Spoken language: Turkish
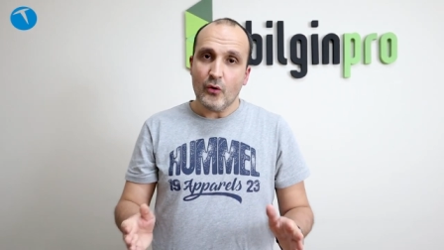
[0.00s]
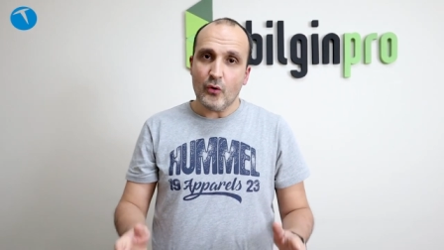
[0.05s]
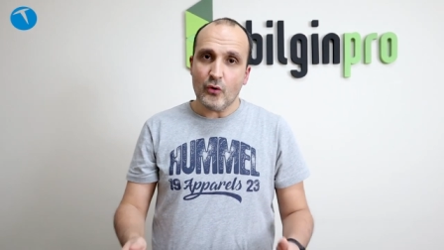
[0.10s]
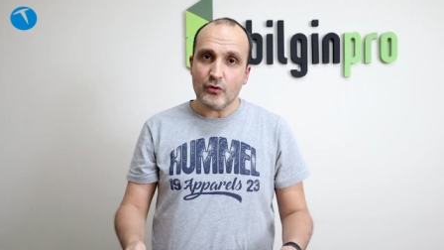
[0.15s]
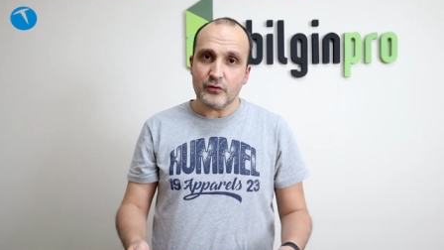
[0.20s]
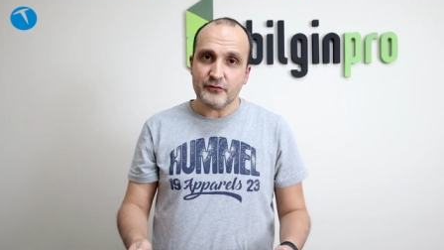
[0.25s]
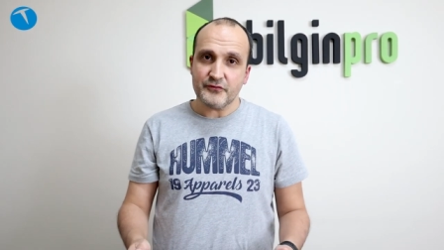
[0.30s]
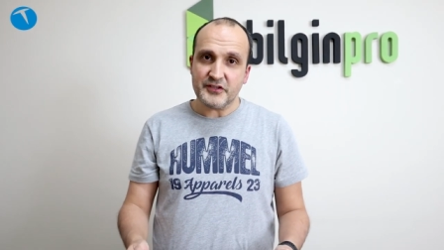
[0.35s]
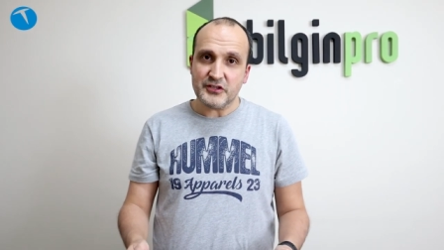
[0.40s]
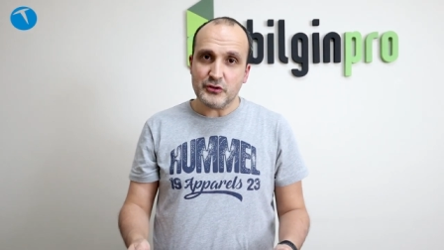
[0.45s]

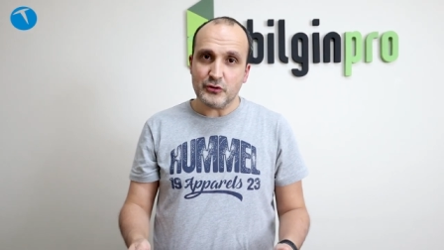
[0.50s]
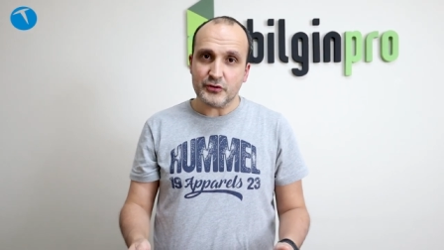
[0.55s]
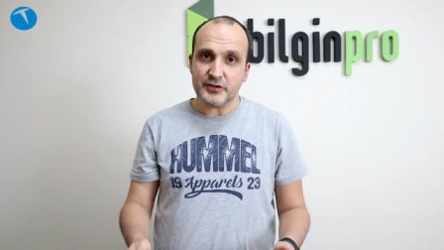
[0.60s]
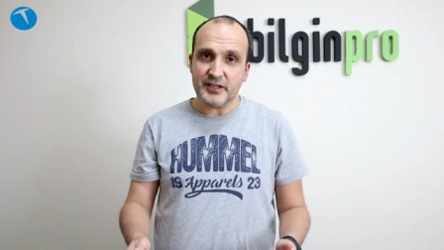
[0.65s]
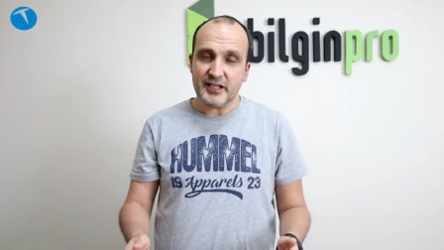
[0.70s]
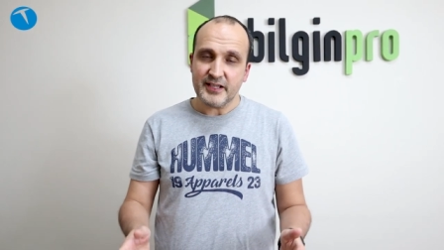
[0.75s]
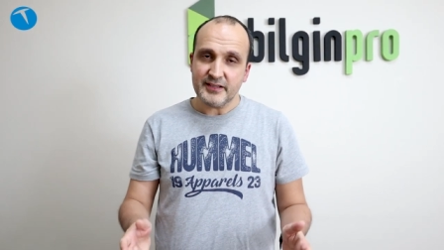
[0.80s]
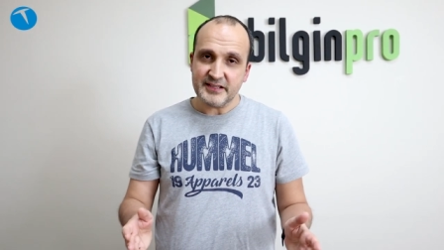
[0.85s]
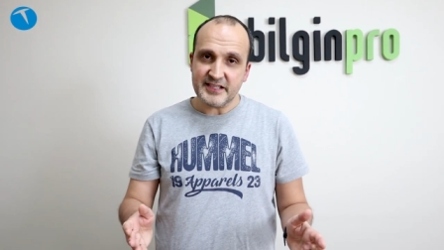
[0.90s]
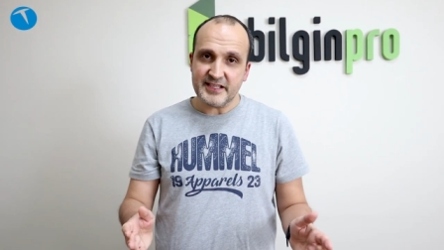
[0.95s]
O
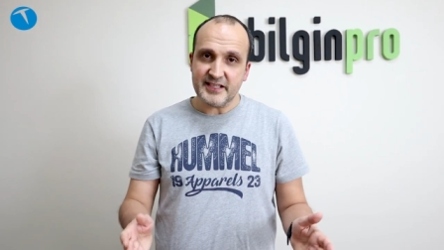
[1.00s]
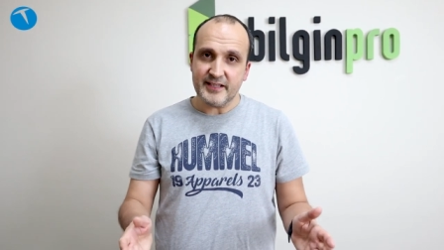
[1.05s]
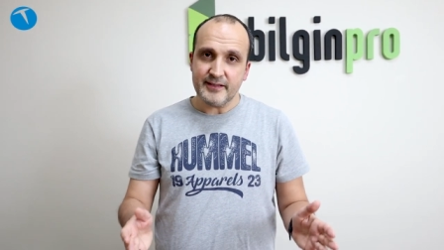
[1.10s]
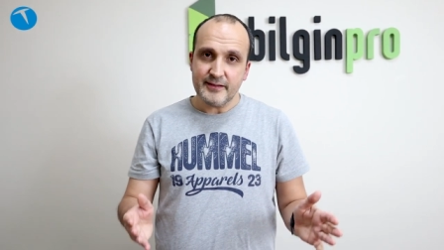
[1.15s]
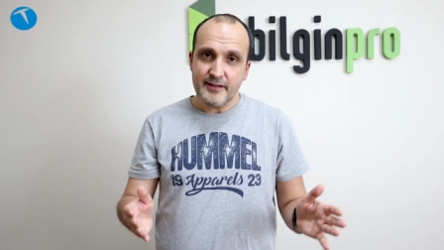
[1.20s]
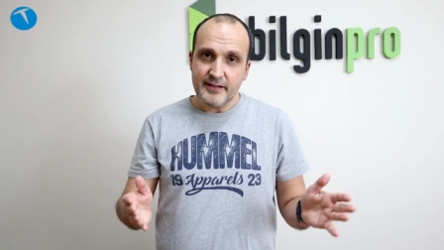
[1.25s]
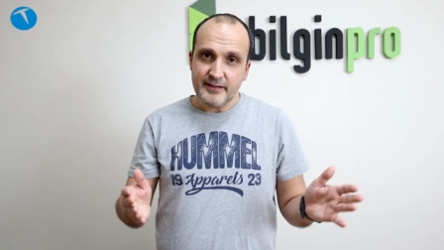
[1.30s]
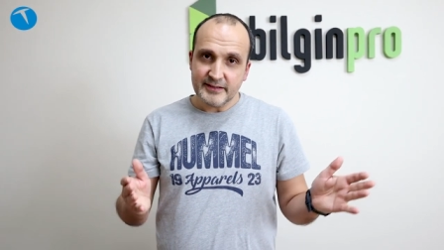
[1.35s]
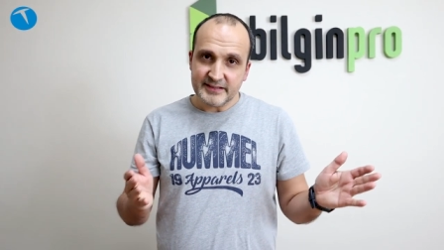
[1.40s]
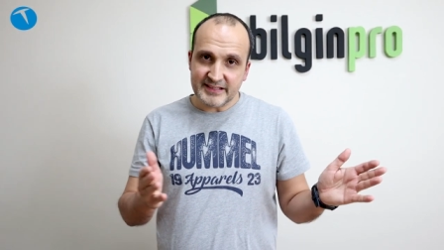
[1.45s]
videoda
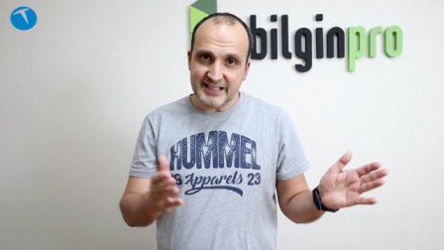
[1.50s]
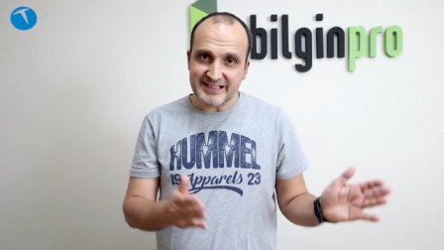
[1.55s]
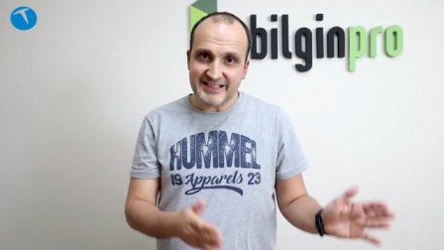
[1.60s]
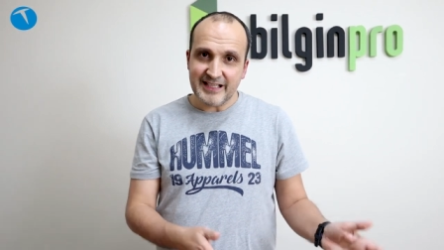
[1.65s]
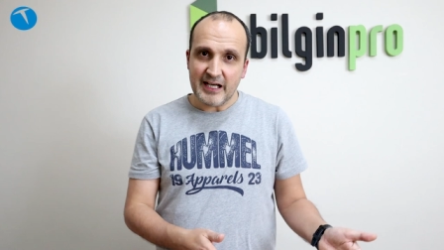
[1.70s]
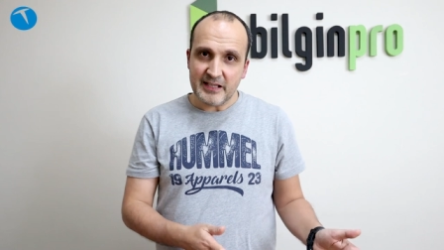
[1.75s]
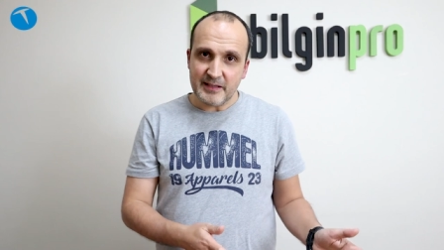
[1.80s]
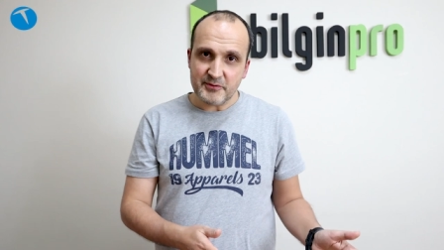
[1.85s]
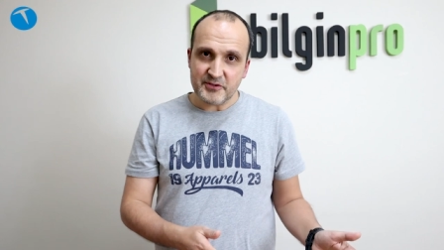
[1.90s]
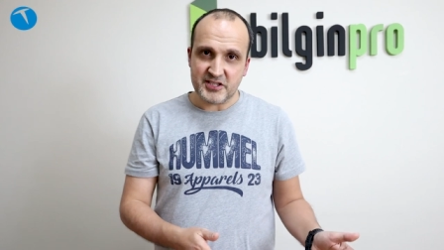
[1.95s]
yine
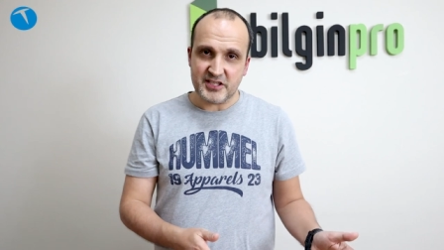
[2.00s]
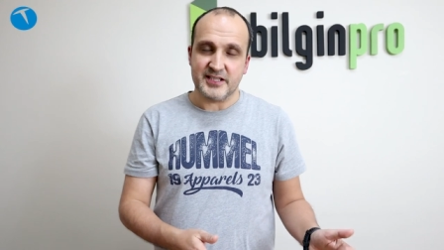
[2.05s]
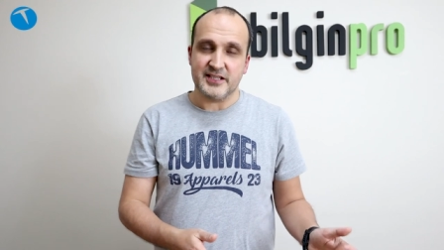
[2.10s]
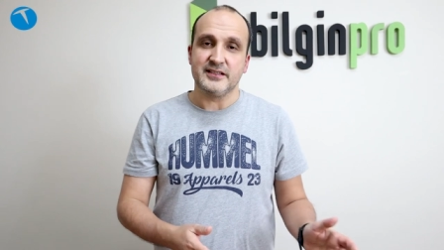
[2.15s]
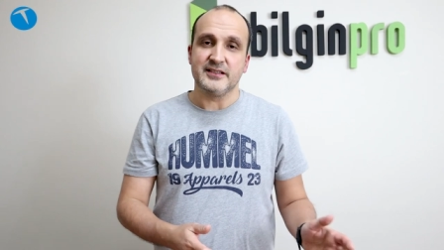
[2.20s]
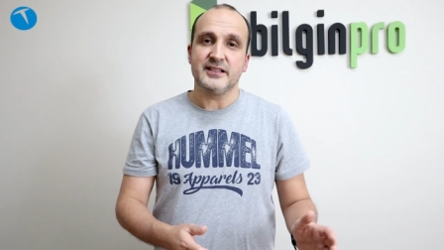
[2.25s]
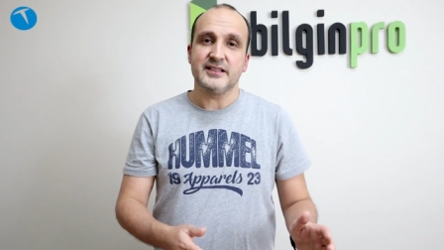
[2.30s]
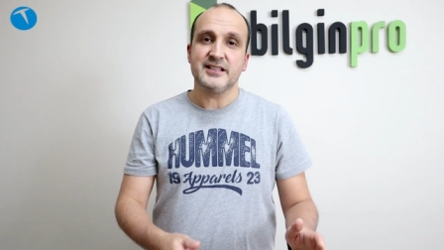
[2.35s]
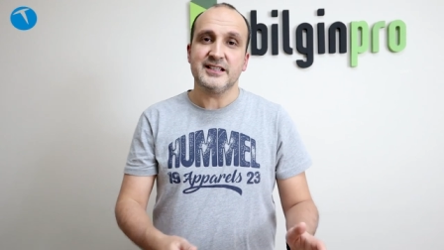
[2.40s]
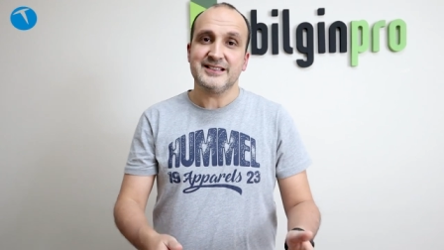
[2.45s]
detaylı bir
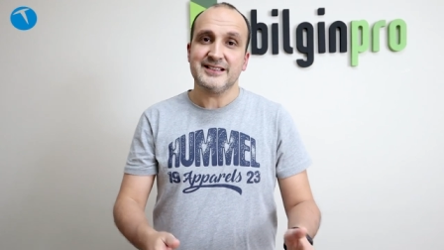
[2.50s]
şekilde,